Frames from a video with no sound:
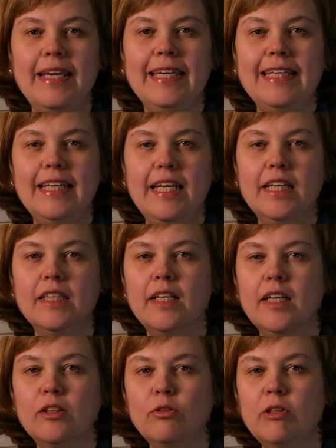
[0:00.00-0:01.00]
Елена
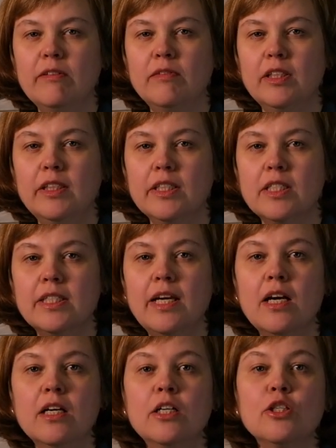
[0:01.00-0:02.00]
Анатольевна
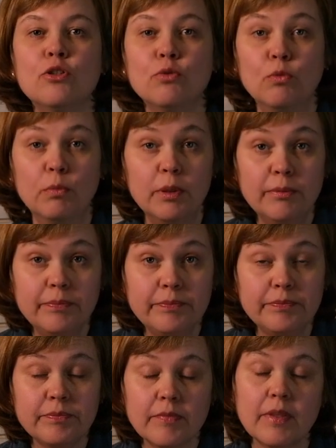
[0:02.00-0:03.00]
Лысак, СУМ.
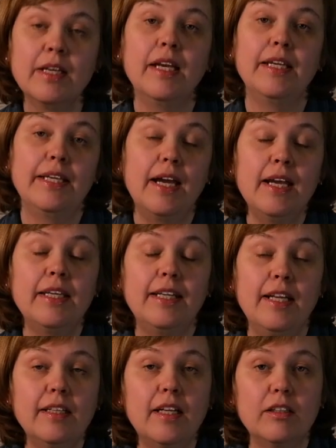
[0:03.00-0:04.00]
Я
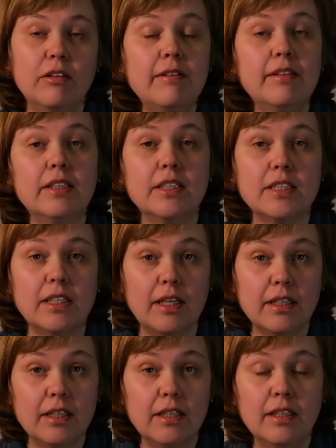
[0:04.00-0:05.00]
Елена Анатольевна
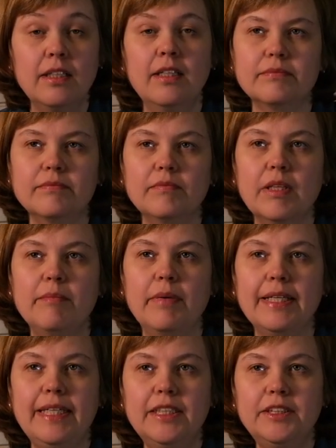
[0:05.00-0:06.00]
Лысак,
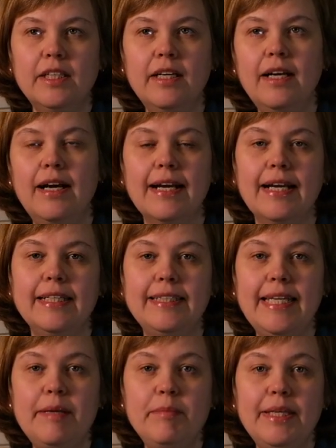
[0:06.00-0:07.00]
магистра
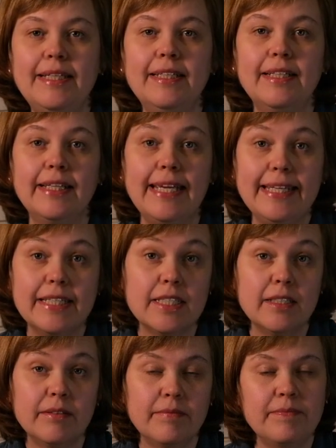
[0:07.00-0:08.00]
Академии
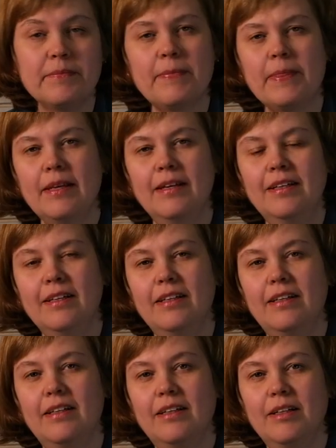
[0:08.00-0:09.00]
Лейгис,
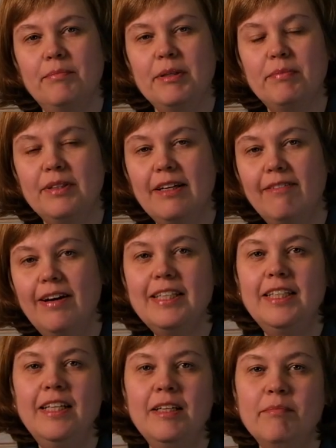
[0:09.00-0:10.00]
э,
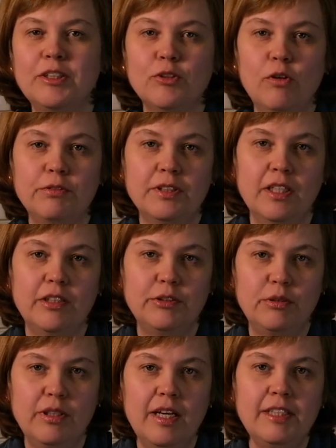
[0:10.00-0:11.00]
преподаватель Московской
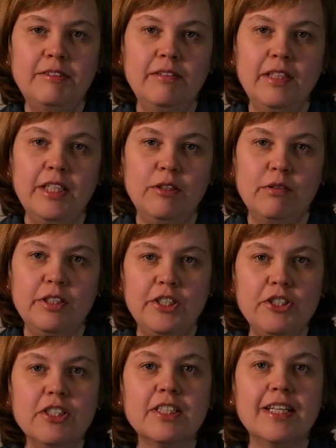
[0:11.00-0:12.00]
государственной
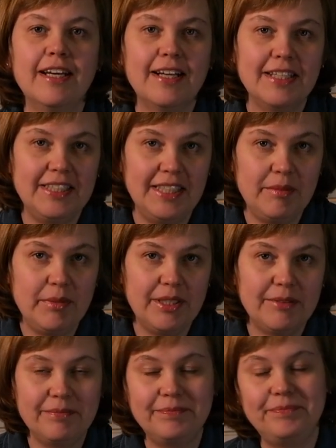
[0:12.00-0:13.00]
юридической академии.